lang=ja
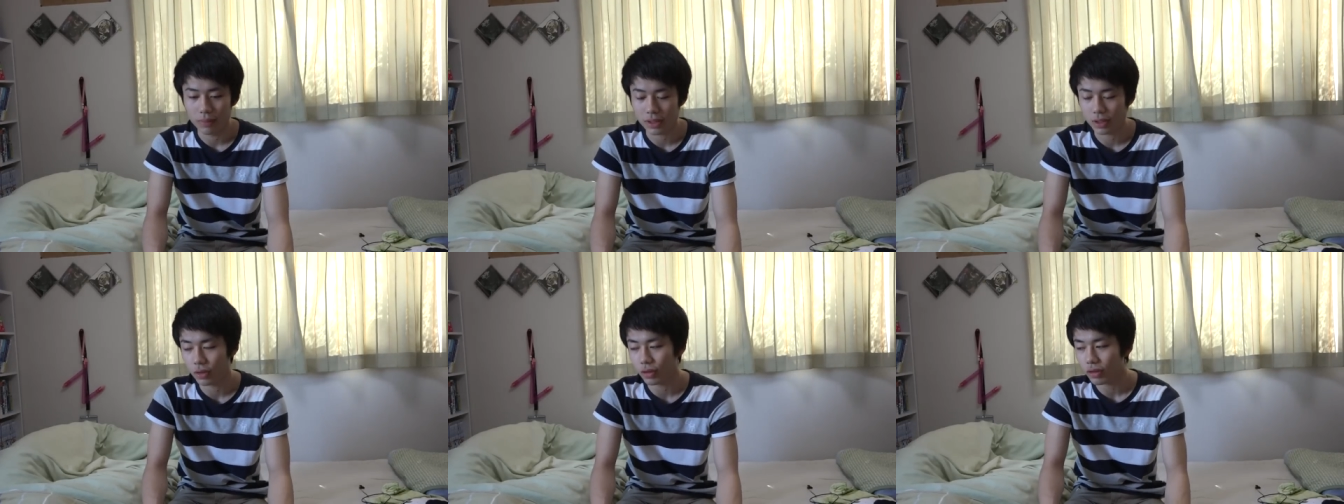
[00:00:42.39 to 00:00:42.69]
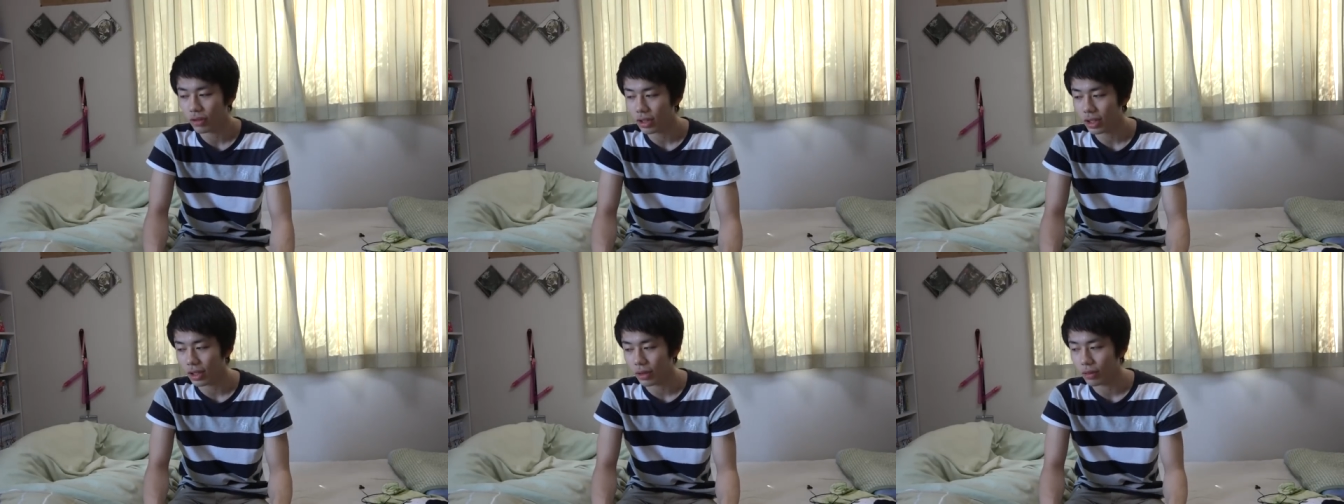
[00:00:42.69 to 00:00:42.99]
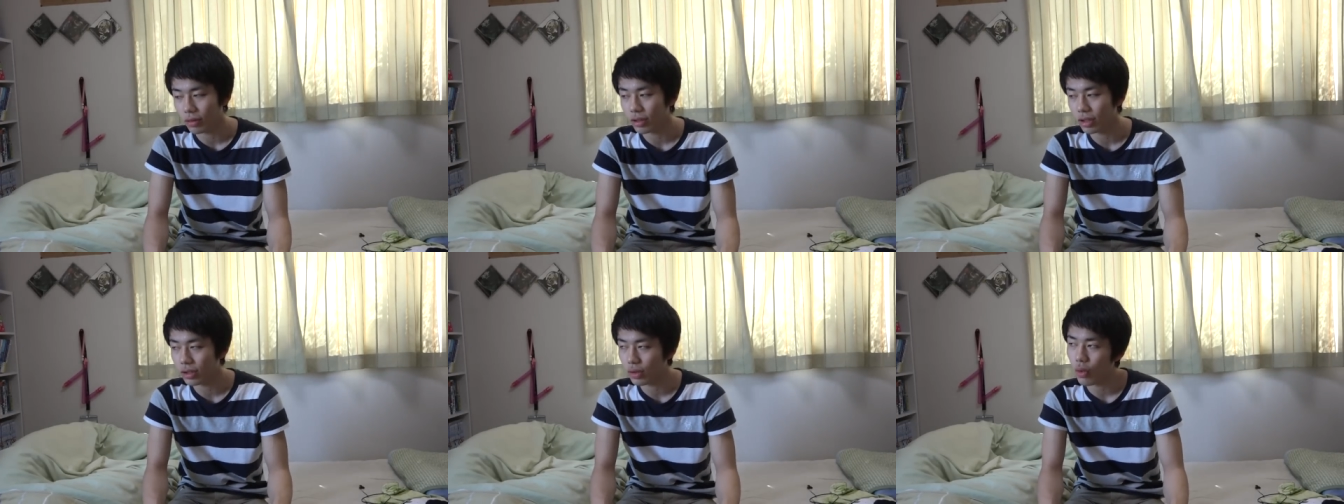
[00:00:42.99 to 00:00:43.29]
その時
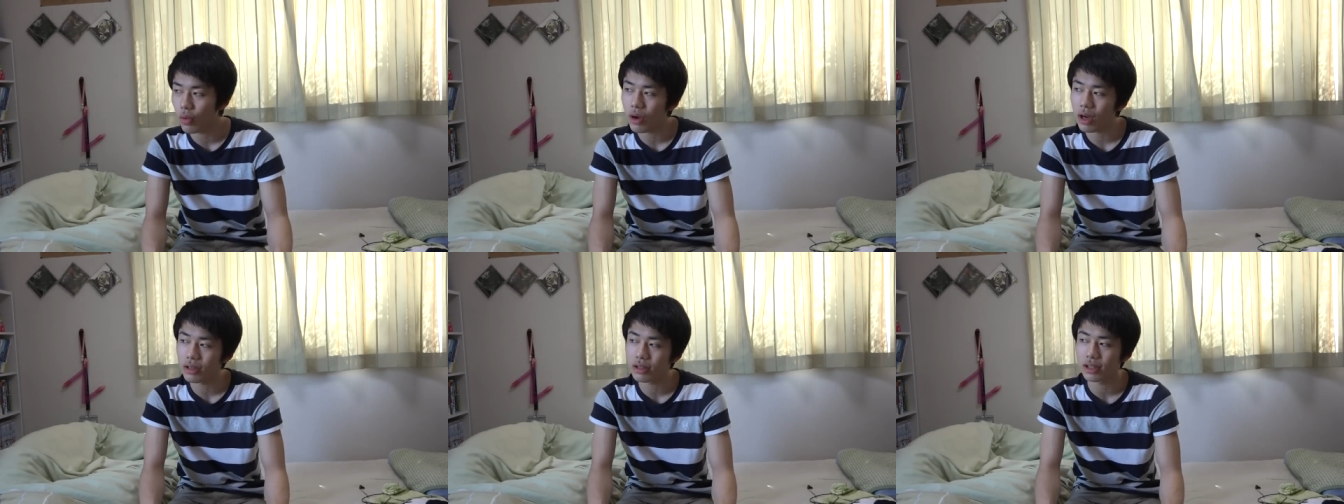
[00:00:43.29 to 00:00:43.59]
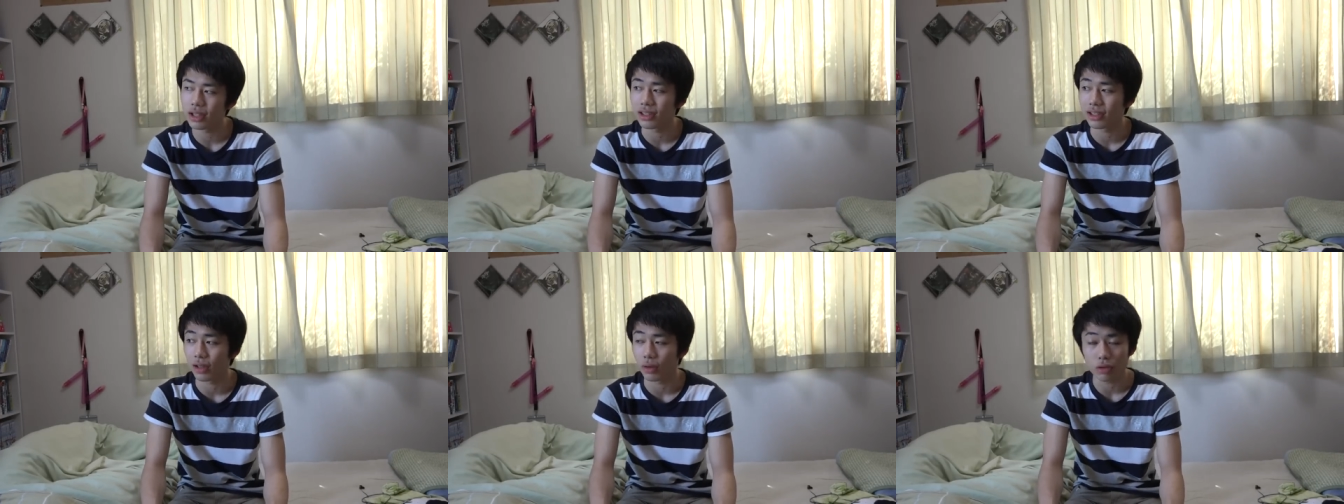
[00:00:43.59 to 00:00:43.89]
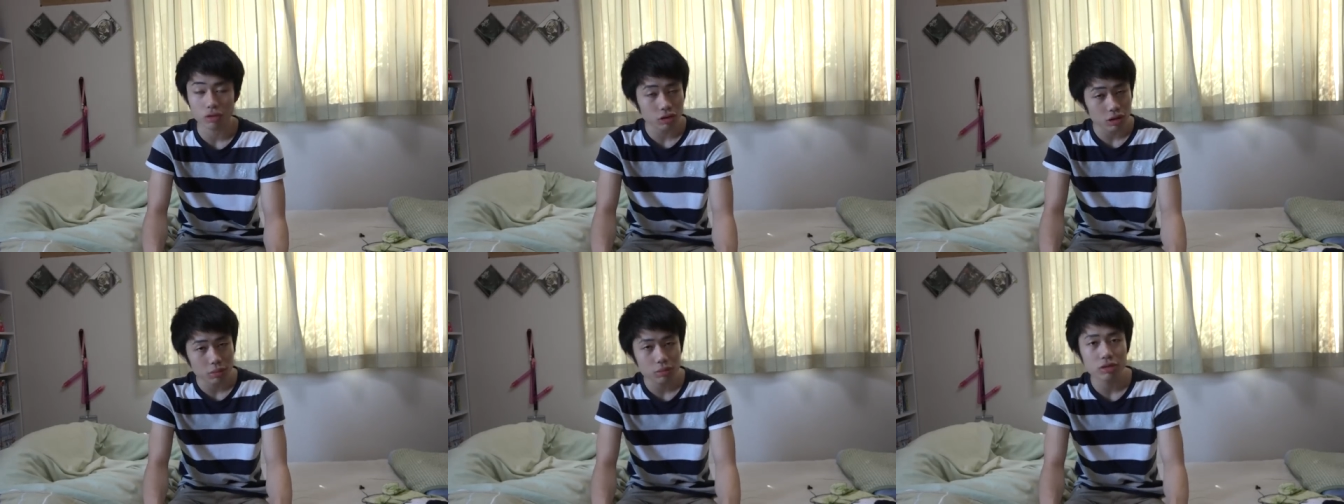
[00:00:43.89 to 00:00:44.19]
本当に小学生って
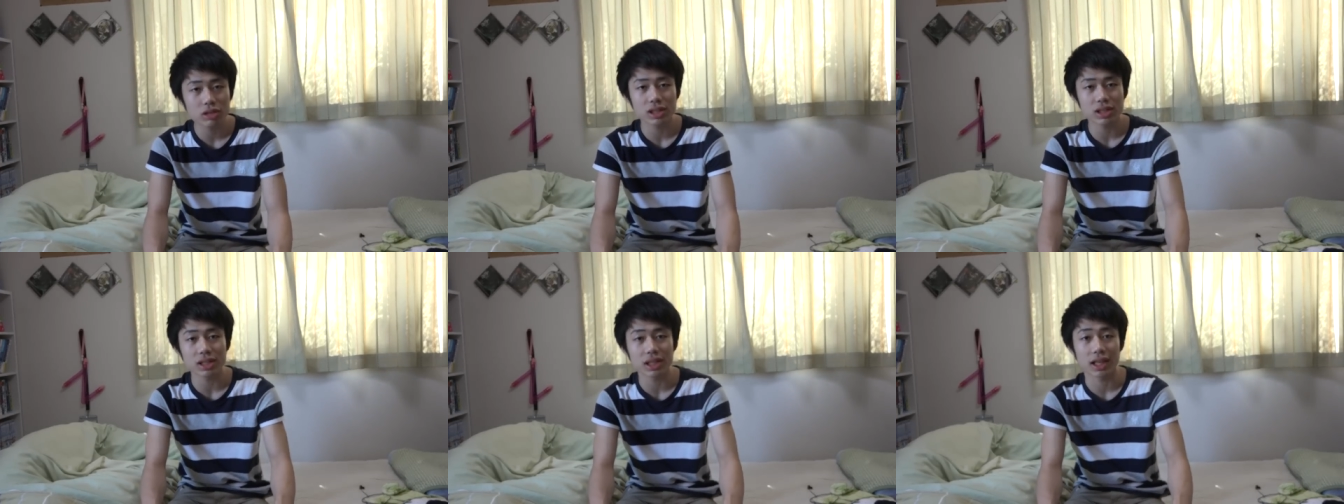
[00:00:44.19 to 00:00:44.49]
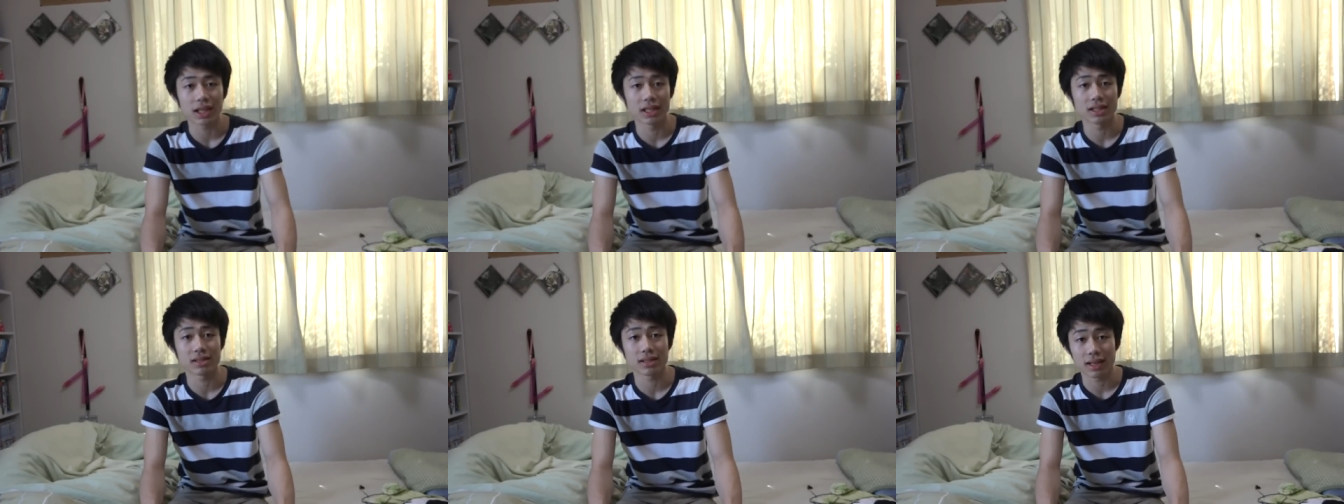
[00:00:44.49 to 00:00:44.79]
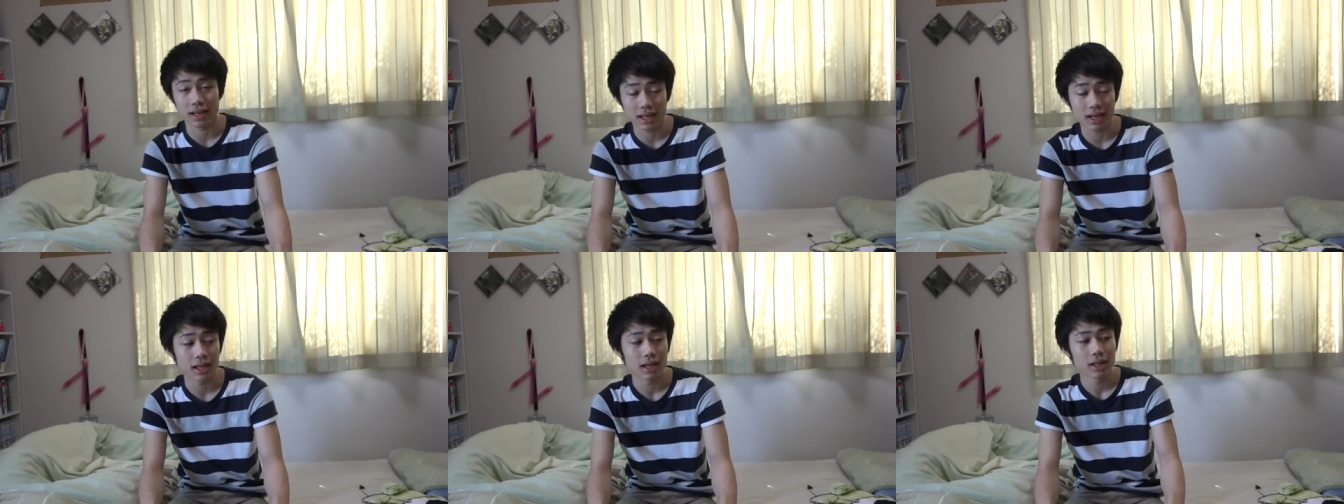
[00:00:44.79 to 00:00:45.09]
本当に無神経です
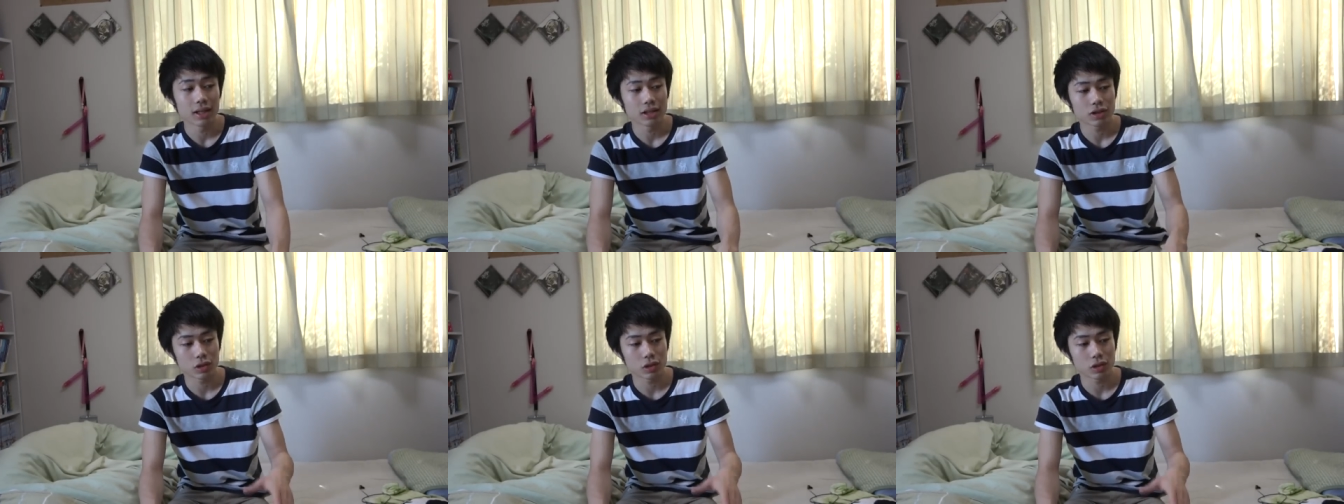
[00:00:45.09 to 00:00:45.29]
から、